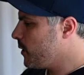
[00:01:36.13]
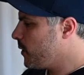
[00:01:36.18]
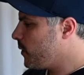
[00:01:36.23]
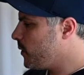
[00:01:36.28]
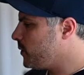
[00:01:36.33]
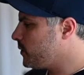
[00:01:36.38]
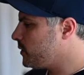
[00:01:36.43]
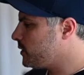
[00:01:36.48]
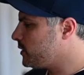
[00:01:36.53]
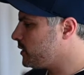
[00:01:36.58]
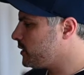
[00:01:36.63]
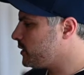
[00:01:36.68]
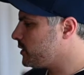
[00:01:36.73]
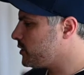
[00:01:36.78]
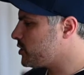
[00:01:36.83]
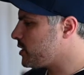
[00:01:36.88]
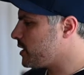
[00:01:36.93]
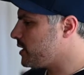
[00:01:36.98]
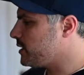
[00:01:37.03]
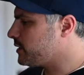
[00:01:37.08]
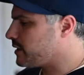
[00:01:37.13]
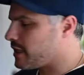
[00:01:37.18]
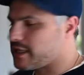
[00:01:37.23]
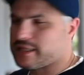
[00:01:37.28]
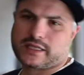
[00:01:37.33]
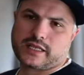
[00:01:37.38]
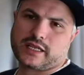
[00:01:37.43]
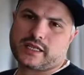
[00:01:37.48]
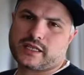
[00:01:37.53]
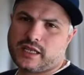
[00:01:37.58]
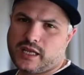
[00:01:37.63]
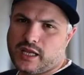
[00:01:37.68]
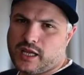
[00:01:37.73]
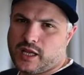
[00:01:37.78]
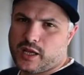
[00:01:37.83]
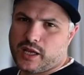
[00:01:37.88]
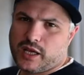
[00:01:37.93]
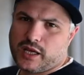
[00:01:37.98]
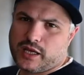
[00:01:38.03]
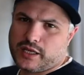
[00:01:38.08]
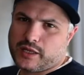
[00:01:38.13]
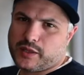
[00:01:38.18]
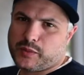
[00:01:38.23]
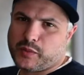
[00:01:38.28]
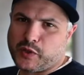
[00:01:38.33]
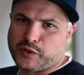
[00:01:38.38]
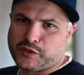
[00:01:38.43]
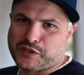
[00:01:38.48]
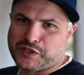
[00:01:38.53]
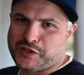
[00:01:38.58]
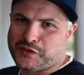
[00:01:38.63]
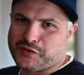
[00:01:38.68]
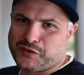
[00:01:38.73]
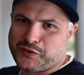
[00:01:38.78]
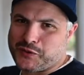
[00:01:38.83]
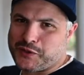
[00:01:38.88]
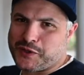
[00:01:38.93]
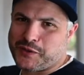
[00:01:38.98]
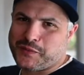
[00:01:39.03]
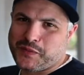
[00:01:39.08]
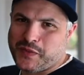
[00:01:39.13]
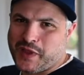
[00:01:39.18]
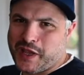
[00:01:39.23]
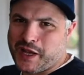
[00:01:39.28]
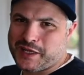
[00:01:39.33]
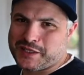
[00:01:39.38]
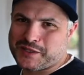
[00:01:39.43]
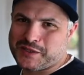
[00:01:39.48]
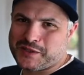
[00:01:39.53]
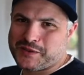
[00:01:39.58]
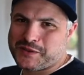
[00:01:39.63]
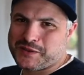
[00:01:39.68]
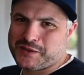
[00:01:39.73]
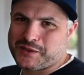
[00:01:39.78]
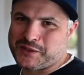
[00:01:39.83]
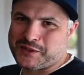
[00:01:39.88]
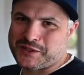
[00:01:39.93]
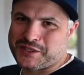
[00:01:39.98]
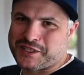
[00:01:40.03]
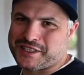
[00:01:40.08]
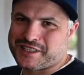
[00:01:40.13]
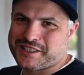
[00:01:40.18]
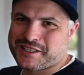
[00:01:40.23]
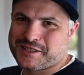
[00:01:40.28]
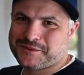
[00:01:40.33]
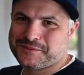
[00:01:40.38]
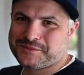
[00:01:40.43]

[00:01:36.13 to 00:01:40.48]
und äh, stellen das dann äh, bei uns in den Flur. Also, los geht's.